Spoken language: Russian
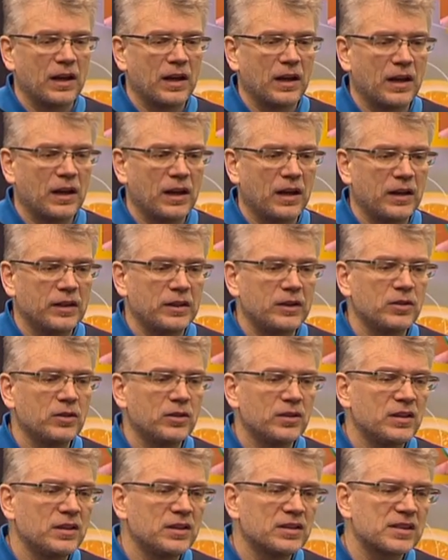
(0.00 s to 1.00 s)
А,
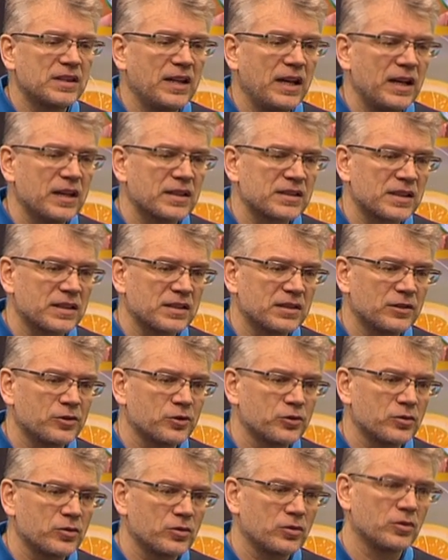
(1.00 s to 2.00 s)
не, не зря я сказал,
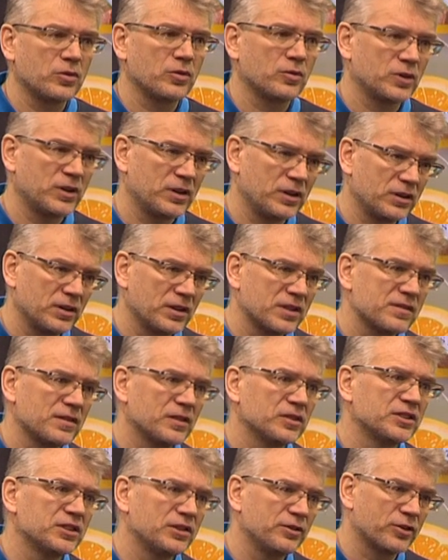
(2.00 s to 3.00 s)
что вот эти
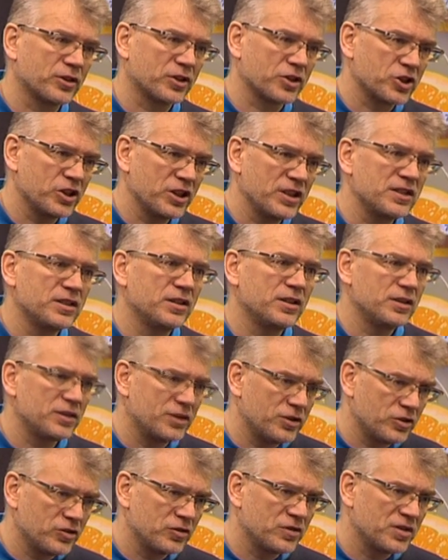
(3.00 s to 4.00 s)
назвал цифры. 6
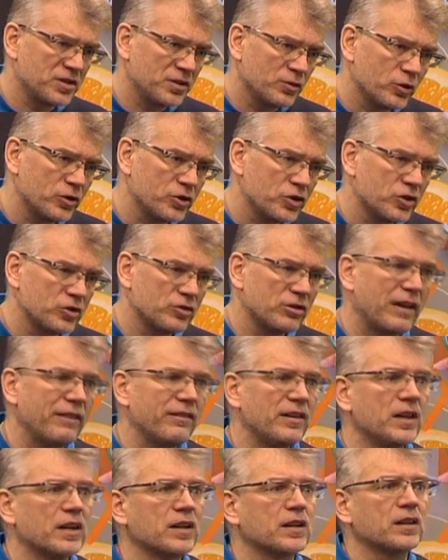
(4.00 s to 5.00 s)
тысяч всего
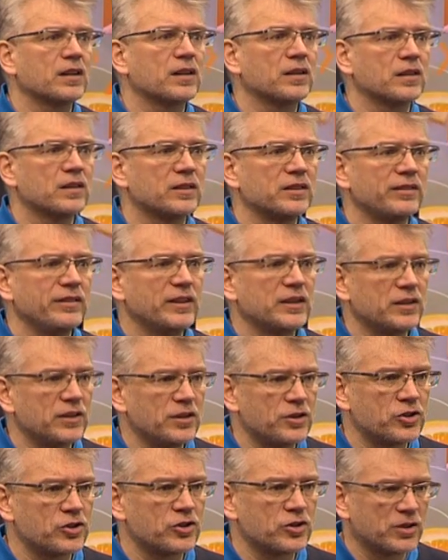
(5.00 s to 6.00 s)
человек, э, да. 2
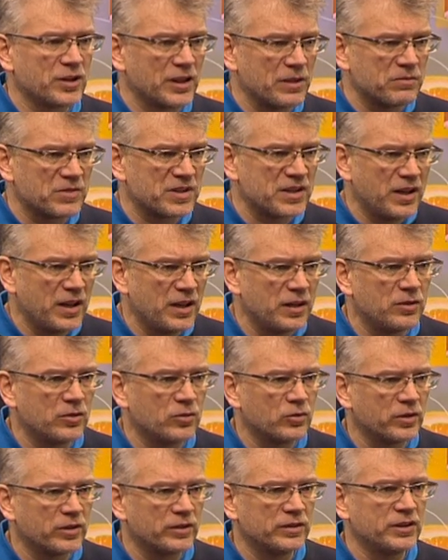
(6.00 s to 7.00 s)
тысячи там средний
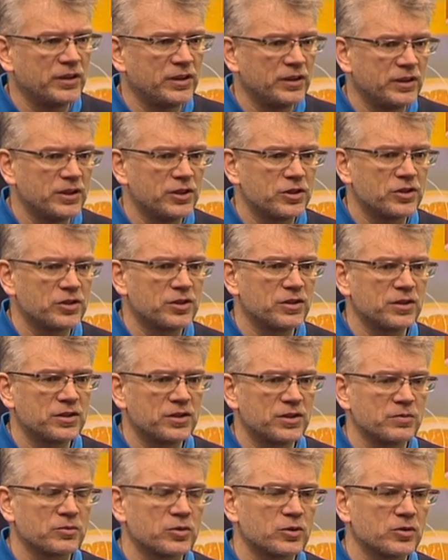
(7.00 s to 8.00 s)
уровень,
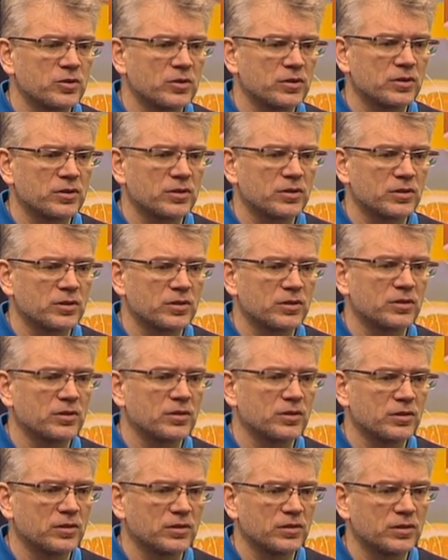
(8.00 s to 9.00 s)
3700 угу.
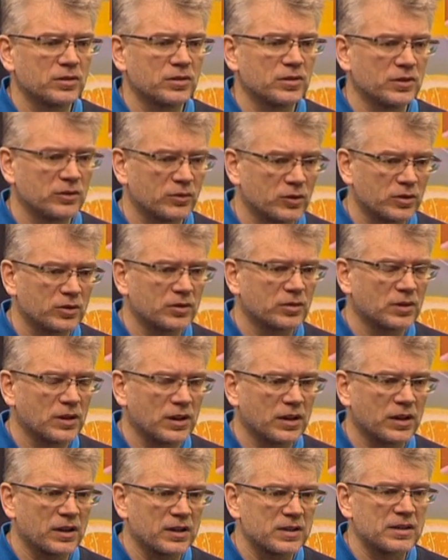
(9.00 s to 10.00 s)
э, это вот
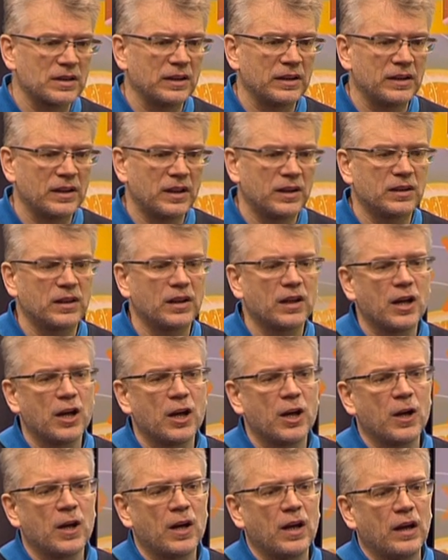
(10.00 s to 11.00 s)
как раз линейный.
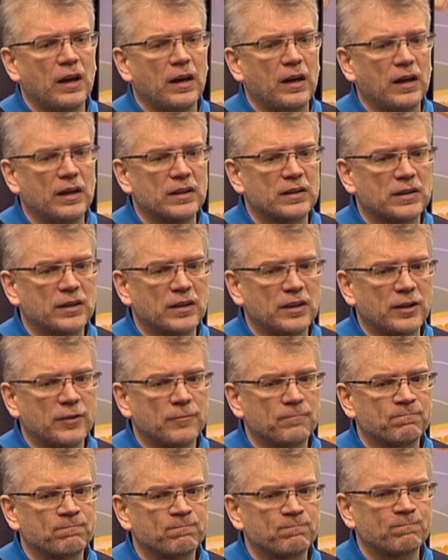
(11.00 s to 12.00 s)

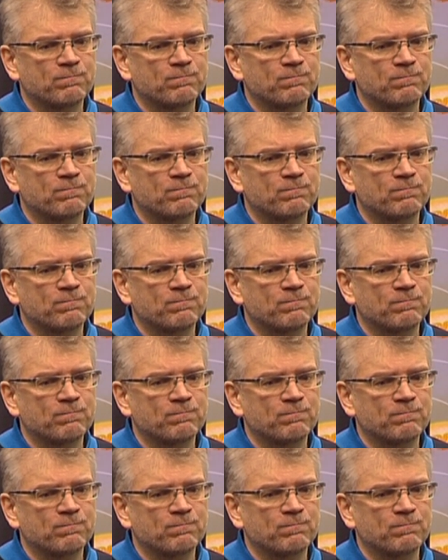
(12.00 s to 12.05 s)
Это,